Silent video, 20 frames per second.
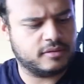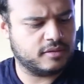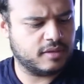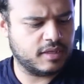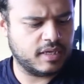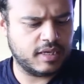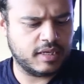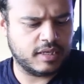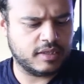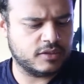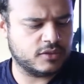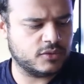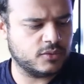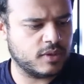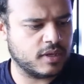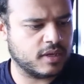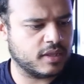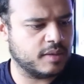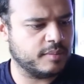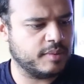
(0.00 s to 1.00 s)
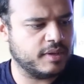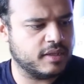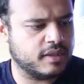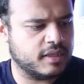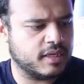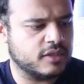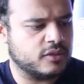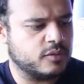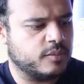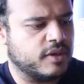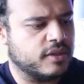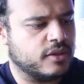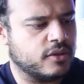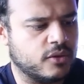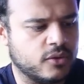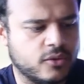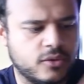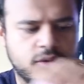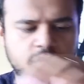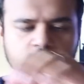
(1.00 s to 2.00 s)
تضيق السوار ذا بحد ذاته بحيث
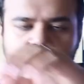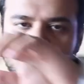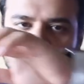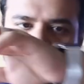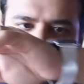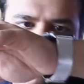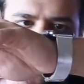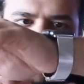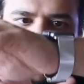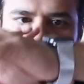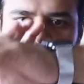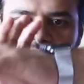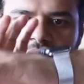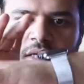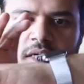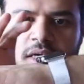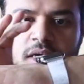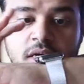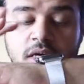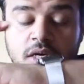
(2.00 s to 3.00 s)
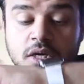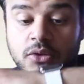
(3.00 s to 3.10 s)
انه يكون يلمس الجلد عندك